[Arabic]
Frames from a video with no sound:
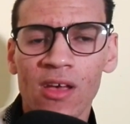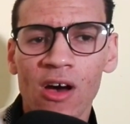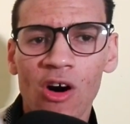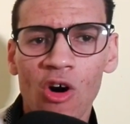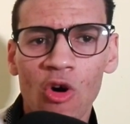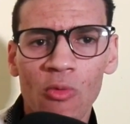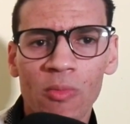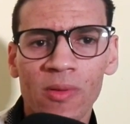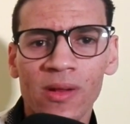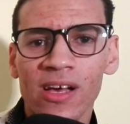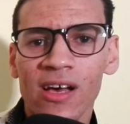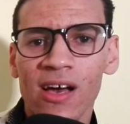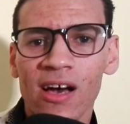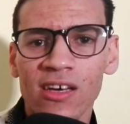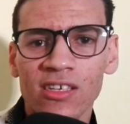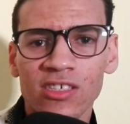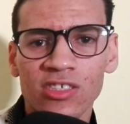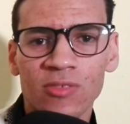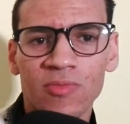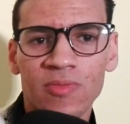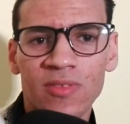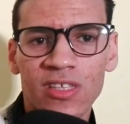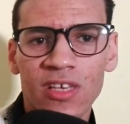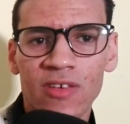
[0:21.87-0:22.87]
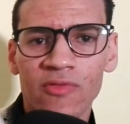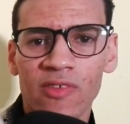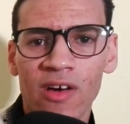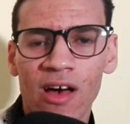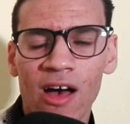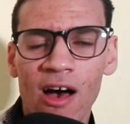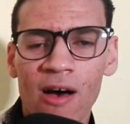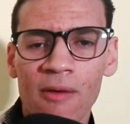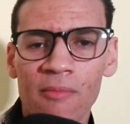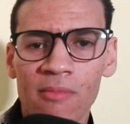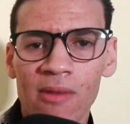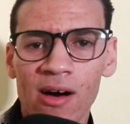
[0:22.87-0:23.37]
او بالخارج بصفه
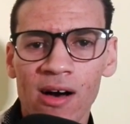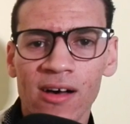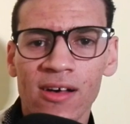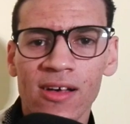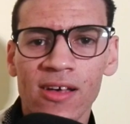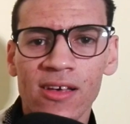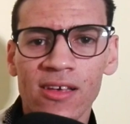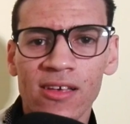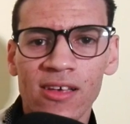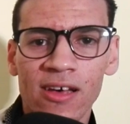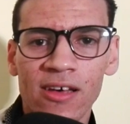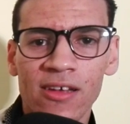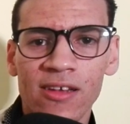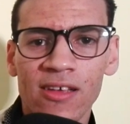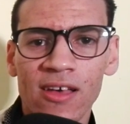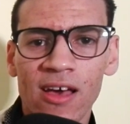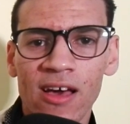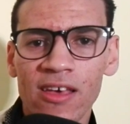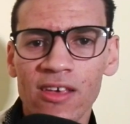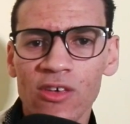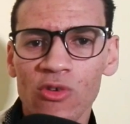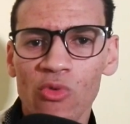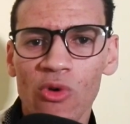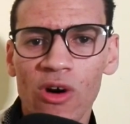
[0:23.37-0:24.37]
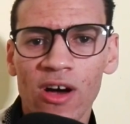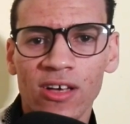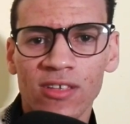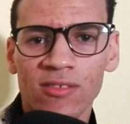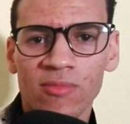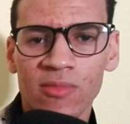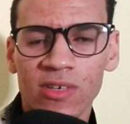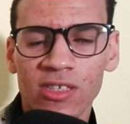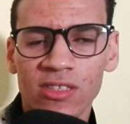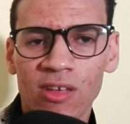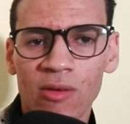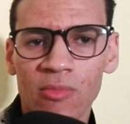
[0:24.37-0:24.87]
عامه يعني اي واحد
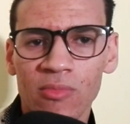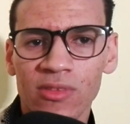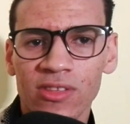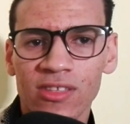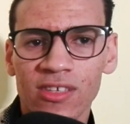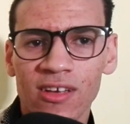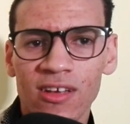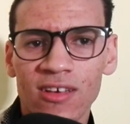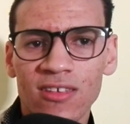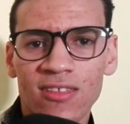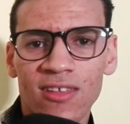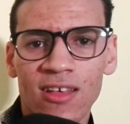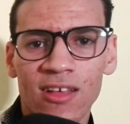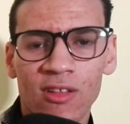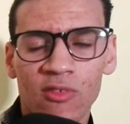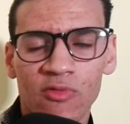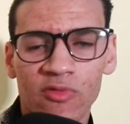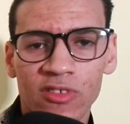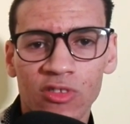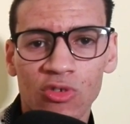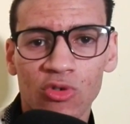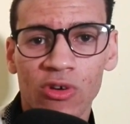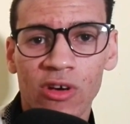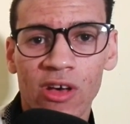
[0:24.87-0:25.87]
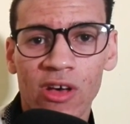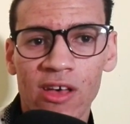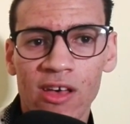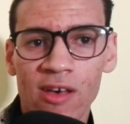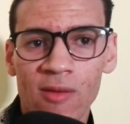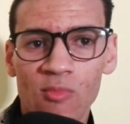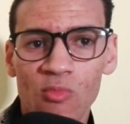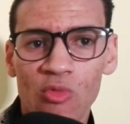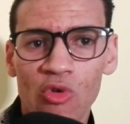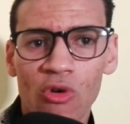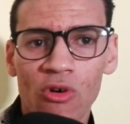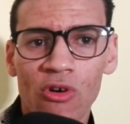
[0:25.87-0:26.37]
مهتم بالدراسه هذا الفيديو
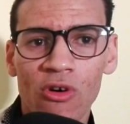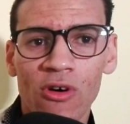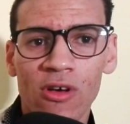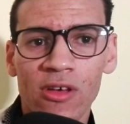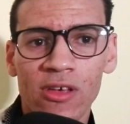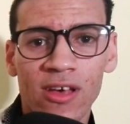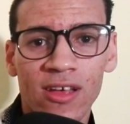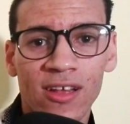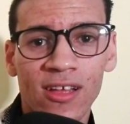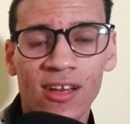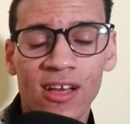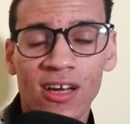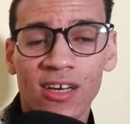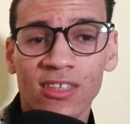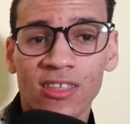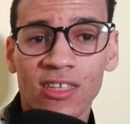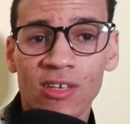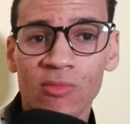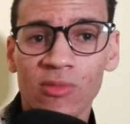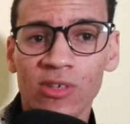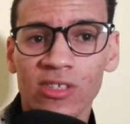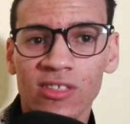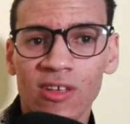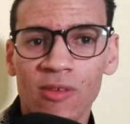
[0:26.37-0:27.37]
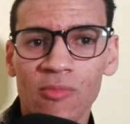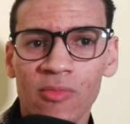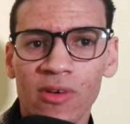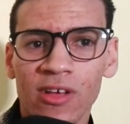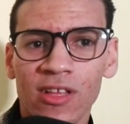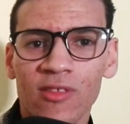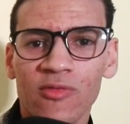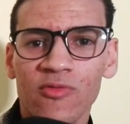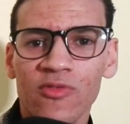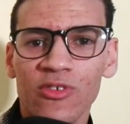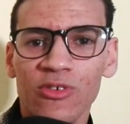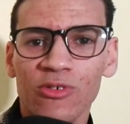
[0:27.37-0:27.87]
كيهمو يعني الا كنتي مهتم
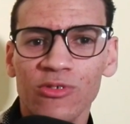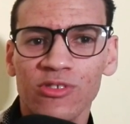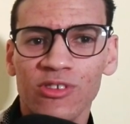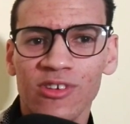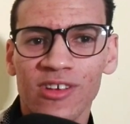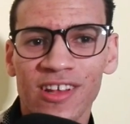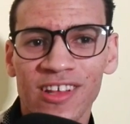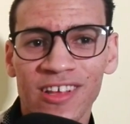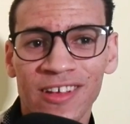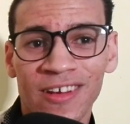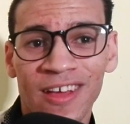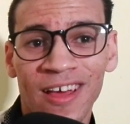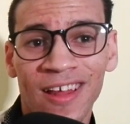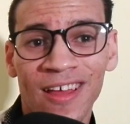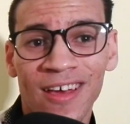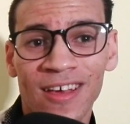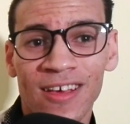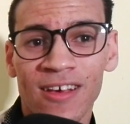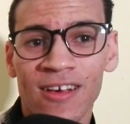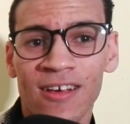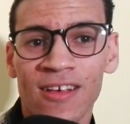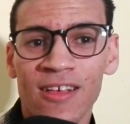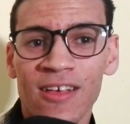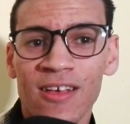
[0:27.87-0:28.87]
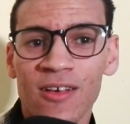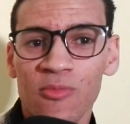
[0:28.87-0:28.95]
بهذا الفيديو دير لينا لايك